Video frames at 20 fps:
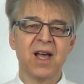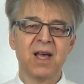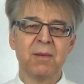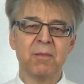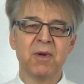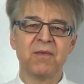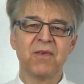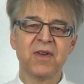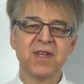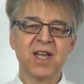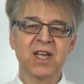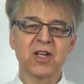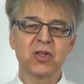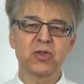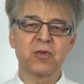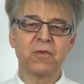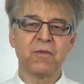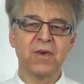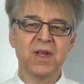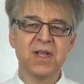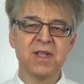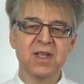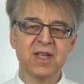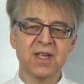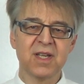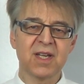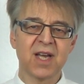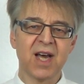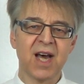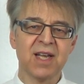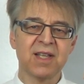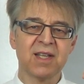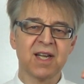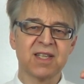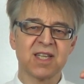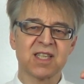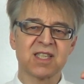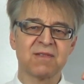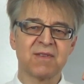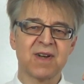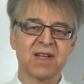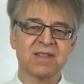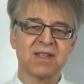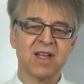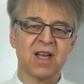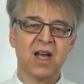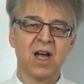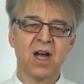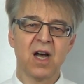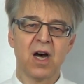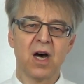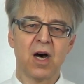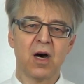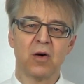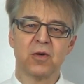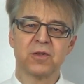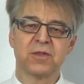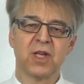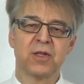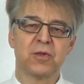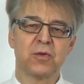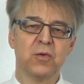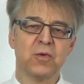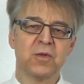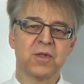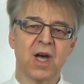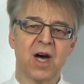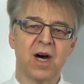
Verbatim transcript: Mit welcher Geschwindigkeit tritt das Wasser aus der Düse